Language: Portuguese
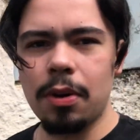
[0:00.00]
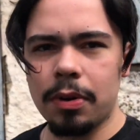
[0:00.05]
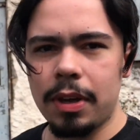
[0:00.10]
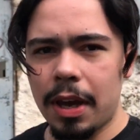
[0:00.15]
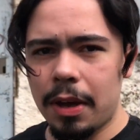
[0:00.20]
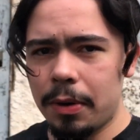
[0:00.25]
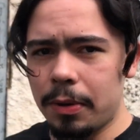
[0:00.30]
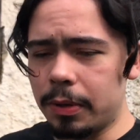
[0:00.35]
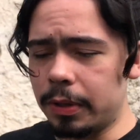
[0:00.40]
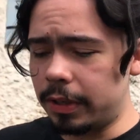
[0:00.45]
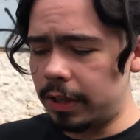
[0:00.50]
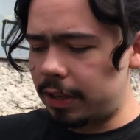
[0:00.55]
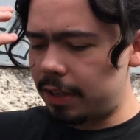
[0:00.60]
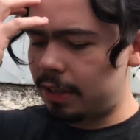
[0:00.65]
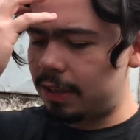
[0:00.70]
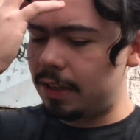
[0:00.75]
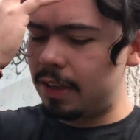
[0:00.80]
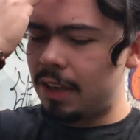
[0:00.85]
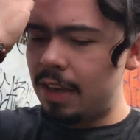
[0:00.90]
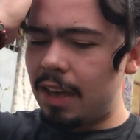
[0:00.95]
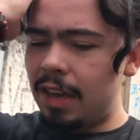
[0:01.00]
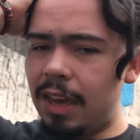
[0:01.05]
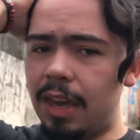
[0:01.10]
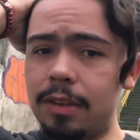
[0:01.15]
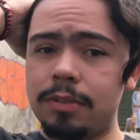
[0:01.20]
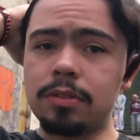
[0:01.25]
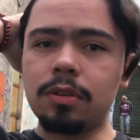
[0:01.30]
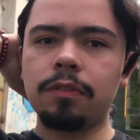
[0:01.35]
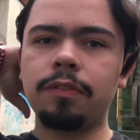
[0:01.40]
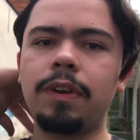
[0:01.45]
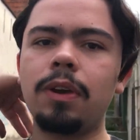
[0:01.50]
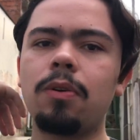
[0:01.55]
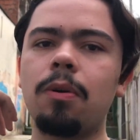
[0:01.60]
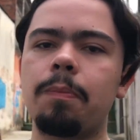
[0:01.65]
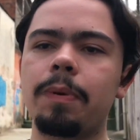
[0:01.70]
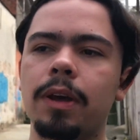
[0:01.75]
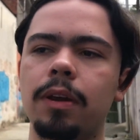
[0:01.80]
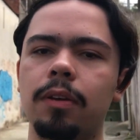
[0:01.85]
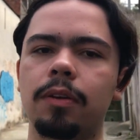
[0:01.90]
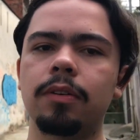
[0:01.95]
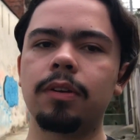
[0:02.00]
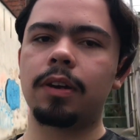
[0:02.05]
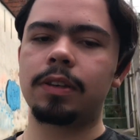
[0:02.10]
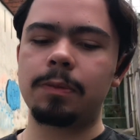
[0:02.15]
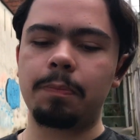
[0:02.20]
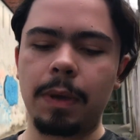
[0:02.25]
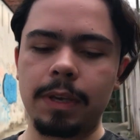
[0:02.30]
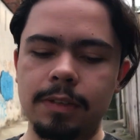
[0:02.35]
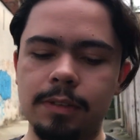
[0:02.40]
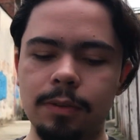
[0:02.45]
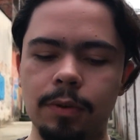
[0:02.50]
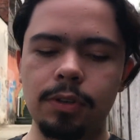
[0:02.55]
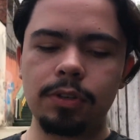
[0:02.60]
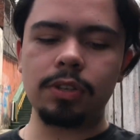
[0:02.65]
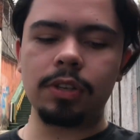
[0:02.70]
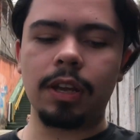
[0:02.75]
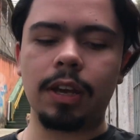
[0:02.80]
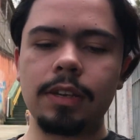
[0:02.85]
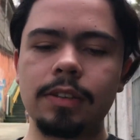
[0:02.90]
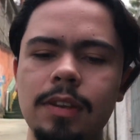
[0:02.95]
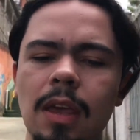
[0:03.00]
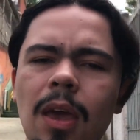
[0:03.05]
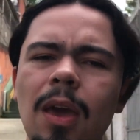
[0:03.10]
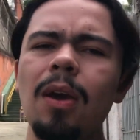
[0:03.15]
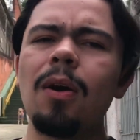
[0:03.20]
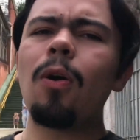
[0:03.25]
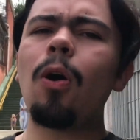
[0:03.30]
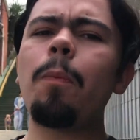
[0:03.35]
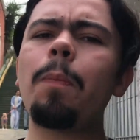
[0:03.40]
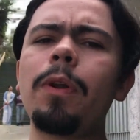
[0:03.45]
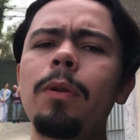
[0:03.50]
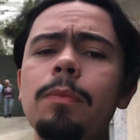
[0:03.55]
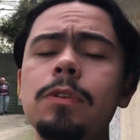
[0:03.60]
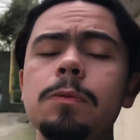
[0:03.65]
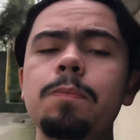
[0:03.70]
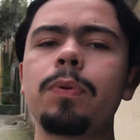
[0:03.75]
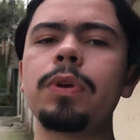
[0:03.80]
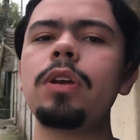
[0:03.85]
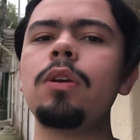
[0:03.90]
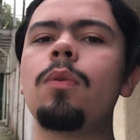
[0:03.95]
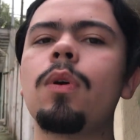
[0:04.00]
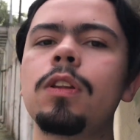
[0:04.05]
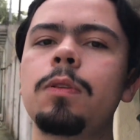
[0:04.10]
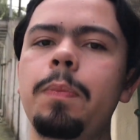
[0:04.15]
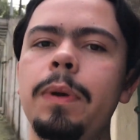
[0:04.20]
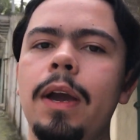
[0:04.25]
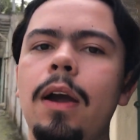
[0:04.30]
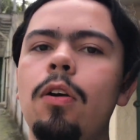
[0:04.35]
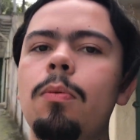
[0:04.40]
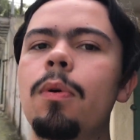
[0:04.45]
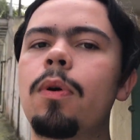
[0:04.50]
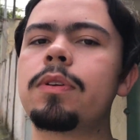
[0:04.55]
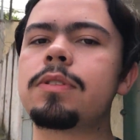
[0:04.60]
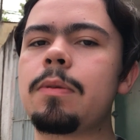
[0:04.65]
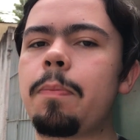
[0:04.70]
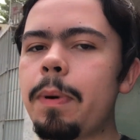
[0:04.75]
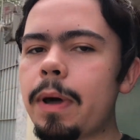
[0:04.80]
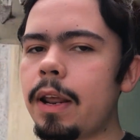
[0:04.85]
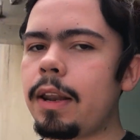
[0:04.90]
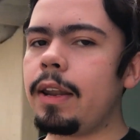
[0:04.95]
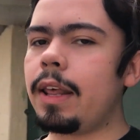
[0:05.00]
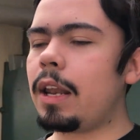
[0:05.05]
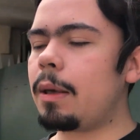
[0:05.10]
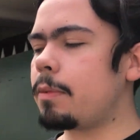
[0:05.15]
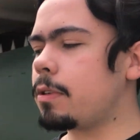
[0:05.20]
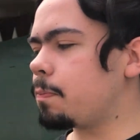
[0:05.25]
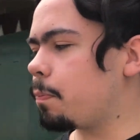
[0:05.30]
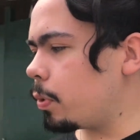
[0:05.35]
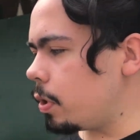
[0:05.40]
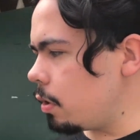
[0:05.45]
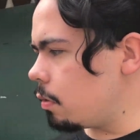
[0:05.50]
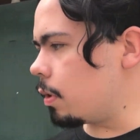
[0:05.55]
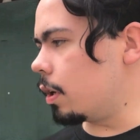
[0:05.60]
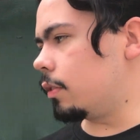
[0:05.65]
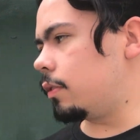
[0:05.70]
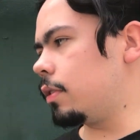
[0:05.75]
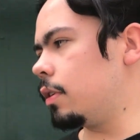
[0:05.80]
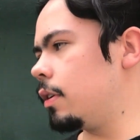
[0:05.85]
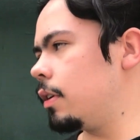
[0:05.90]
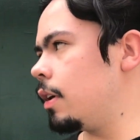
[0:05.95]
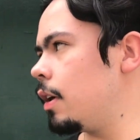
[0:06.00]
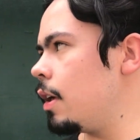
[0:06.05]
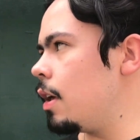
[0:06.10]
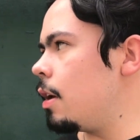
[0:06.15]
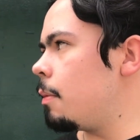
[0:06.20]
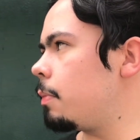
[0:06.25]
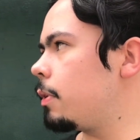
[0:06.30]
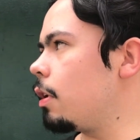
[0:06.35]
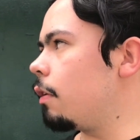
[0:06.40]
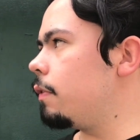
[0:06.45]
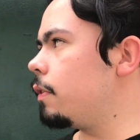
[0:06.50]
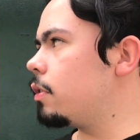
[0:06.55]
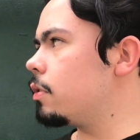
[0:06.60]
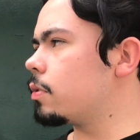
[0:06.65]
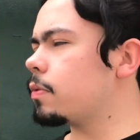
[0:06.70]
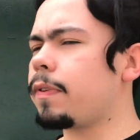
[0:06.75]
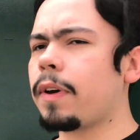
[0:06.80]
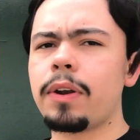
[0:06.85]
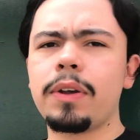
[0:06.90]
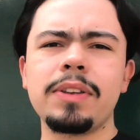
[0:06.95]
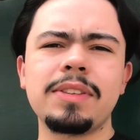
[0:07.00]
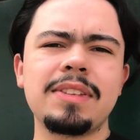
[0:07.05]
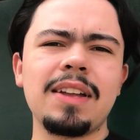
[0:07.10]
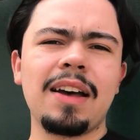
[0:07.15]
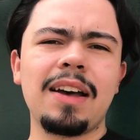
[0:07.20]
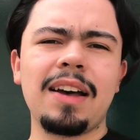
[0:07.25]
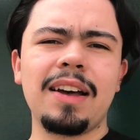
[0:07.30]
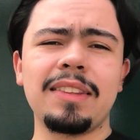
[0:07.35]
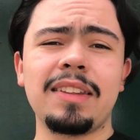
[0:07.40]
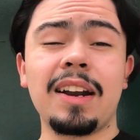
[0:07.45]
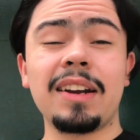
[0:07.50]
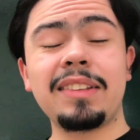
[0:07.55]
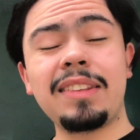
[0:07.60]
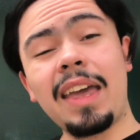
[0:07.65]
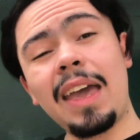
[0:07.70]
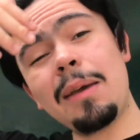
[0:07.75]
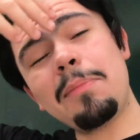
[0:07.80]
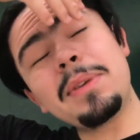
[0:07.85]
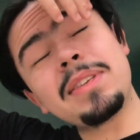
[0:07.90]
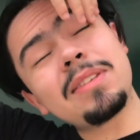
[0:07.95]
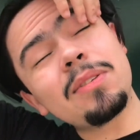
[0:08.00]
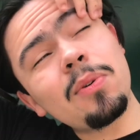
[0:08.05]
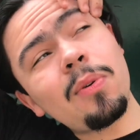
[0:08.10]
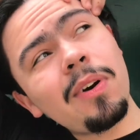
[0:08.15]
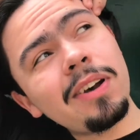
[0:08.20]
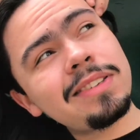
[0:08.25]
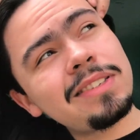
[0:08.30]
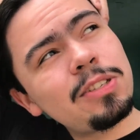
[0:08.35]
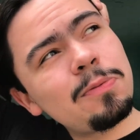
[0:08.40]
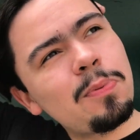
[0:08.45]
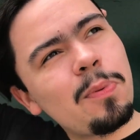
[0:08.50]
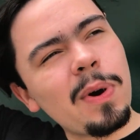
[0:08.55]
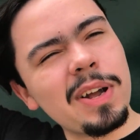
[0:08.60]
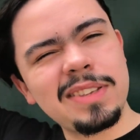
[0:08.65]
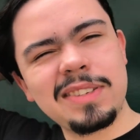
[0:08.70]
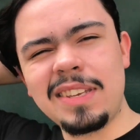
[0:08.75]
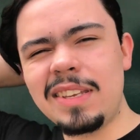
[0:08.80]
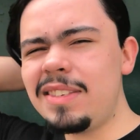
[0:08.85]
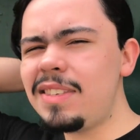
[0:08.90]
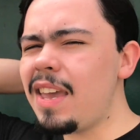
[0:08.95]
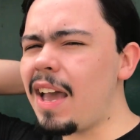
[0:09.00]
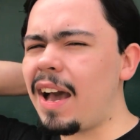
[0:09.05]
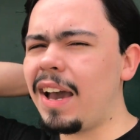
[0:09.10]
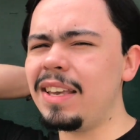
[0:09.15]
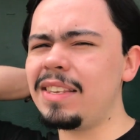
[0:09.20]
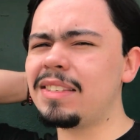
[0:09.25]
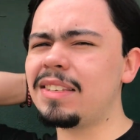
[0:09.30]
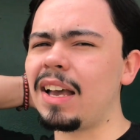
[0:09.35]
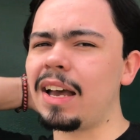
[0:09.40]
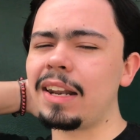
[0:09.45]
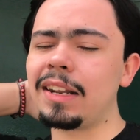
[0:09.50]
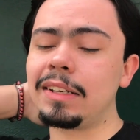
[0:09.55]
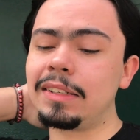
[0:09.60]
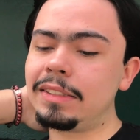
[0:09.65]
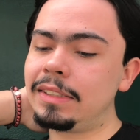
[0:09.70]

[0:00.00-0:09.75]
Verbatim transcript: eu quero resolver comprar logo as peças originais, ou pelo menos por enquanto pegar alguma coisa paralela, mas por enquanto. Porque eu vi que os faróis da, da Arteb são quase tipo 400 reais, cara.